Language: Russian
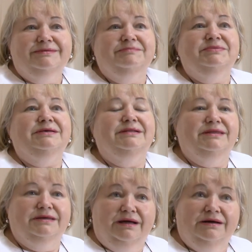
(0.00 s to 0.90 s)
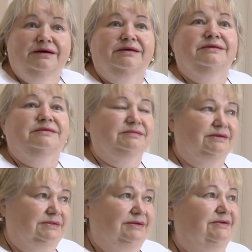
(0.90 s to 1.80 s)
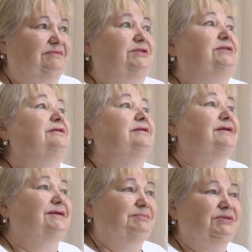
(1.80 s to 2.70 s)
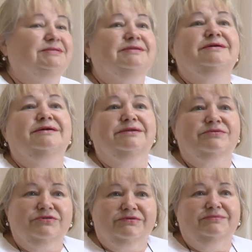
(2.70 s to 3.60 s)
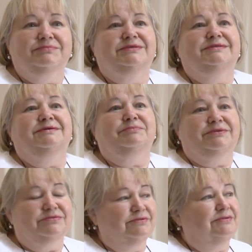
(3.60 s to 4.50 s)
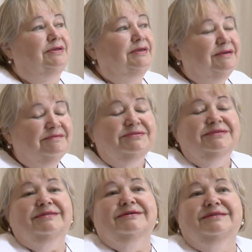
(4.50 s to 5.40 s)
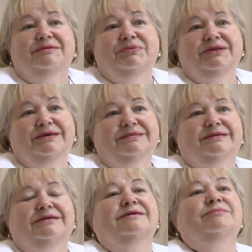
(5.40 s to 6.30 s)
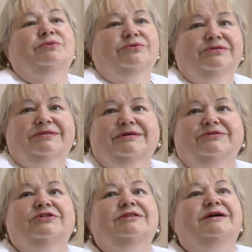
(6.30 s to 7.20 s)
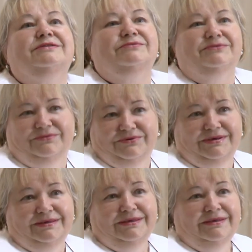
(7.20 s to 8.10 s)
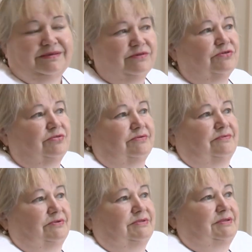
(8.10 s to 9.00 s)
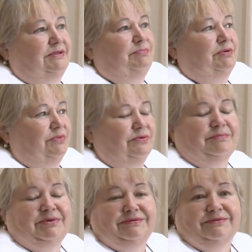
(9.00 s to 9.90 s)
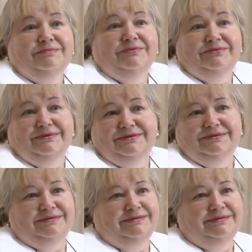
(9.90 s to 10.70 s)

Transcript: мне а иногда говорит, ага, мне так хорошо, мне так хорошо. Вот тогда приятно, как можно желать и другое, что вот ты помог больному. И